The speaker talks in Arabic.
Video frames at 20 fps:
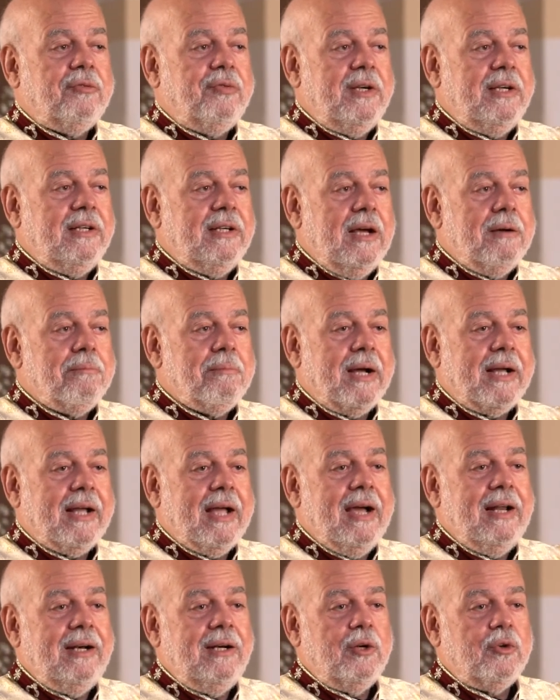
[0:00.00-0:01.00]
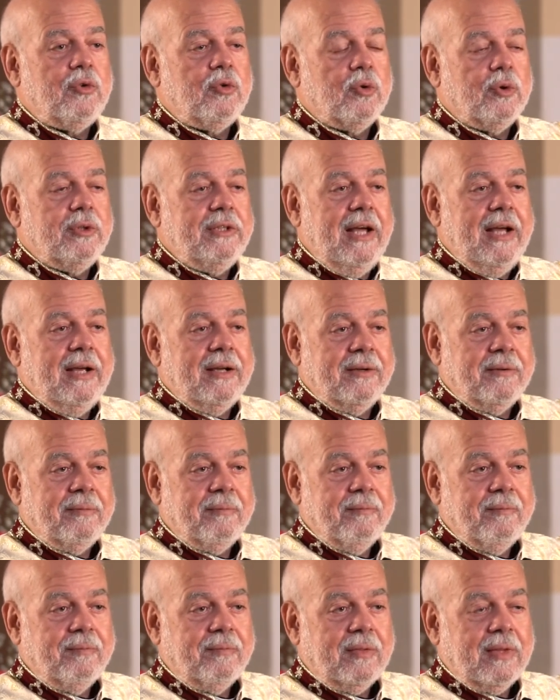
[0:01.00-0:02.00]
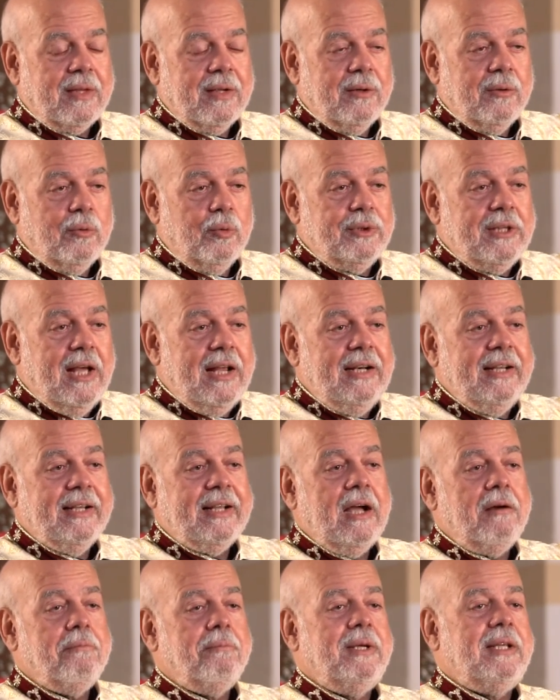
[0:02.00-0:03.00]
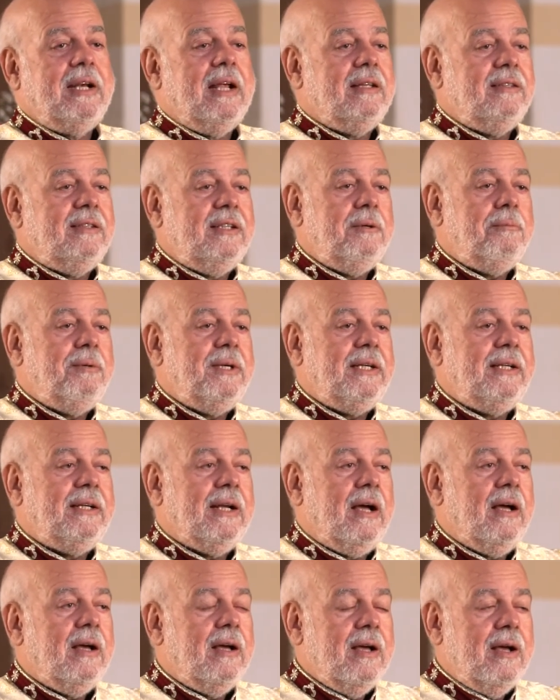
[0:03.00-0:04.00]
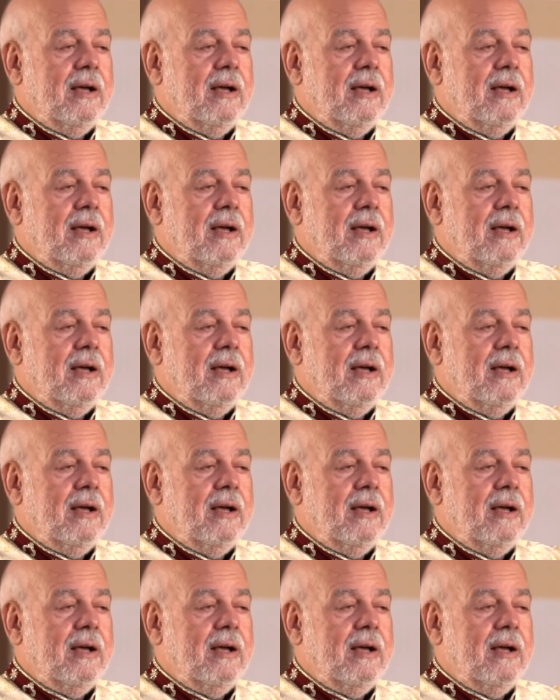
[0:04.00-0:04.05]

فينا مكان لسكناه وده اللي كان بينادي بينا